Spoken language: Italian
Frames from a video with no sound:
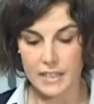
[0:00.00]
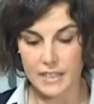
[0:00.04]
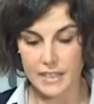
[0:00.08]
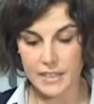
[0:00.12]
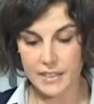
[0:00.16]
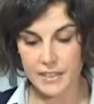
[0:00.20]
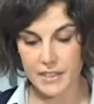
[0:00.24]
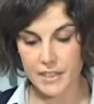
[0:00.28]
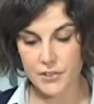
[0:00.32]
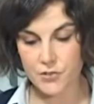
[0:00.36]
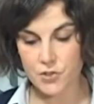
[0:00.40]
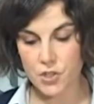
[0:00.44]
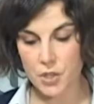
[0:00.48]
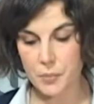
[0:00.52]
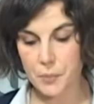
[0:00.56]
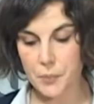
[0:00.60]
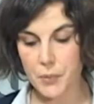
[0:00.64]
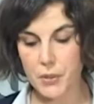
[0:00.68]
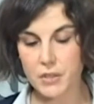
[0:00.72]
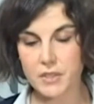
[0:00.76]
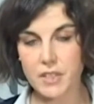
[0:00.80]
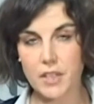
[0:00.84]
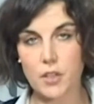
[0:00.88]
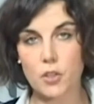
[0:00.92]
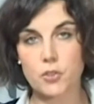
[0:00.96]
in
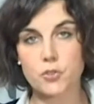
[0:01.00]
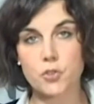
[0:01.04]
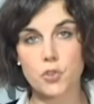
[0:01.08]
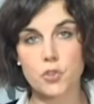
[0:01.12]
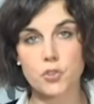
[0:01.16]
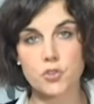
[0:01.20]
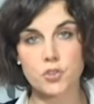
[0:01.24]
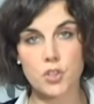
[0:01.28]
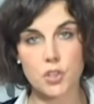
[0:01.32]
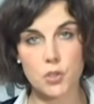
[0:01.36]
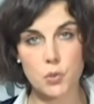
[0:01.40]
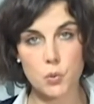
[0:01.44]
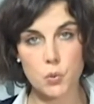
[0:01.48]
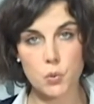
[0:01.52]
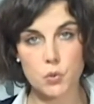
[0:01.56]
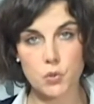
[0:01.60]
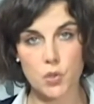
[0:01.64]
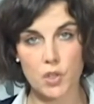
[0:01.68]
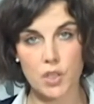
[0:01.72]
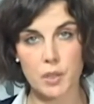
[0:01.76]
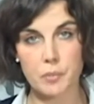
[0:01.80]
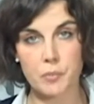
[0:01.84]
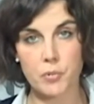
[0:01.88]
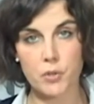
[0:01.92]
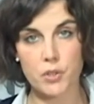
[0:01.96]
Giappone hanno
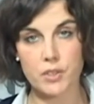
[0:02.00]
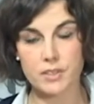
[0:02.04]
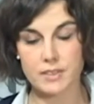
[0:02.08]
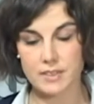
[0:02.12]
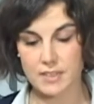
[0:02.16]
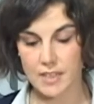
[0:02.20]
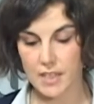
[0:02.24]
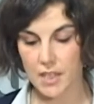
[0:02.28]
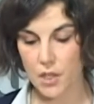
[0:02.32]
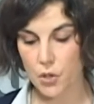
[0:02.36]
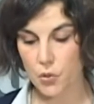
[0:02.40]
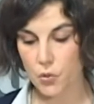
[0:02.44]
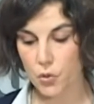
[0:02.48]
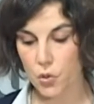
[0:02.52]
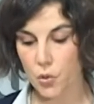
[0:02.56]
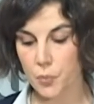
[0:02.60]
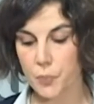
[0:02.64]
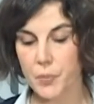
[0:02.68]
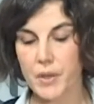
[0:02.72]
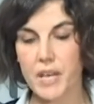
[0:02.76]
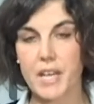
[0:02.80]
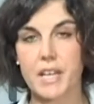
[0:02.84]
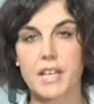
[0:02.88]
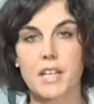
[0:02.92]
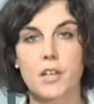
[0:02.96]
sostenuto le borse
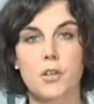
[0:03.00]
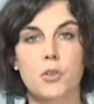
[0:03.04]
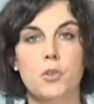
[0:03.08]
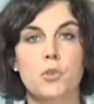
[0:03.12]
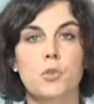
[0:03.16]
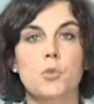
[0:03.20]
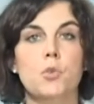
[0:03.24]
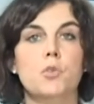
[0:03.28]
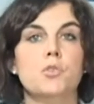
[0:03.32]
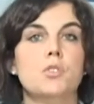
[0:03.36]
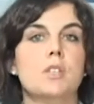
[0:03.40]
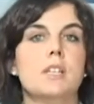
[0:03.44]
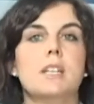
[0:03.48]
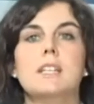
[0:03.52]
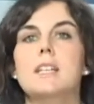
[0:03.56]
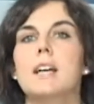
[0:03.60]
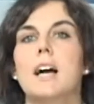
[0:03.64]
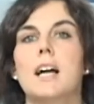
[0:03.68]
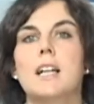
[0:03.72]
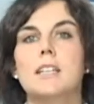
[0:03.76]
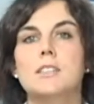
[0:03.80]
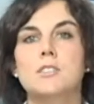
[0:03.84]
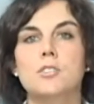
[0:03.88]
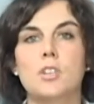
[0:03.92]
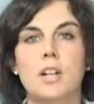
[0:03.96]
europee che hanno chiuso in
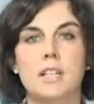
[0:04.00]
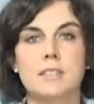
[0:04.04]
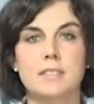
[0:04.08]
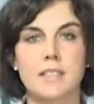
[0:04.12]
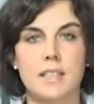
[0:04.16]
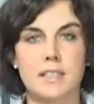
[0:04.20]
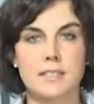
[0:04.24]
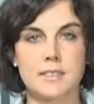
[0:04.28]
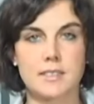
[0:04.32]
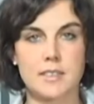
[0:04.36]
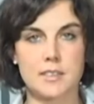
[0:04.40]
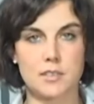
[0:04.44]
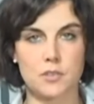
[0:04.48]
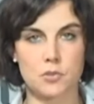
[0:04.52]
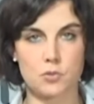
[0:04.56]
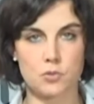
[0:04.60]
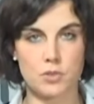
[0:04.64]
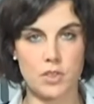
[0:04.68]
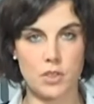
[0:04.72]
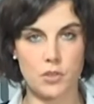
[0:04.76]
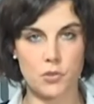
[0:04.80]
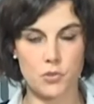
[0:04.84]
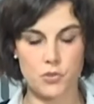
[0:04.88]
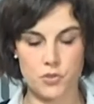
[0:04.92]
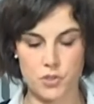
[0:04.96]
rialzo la terza
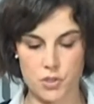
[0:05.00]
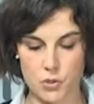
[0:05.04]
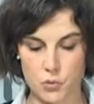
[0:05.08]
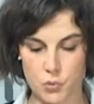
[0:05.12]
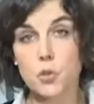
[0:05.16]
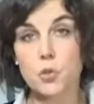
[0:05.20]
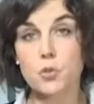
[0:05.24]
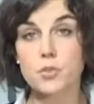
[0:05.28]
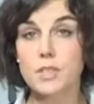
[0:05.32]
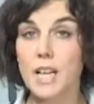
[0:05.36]
seduta consecutiva.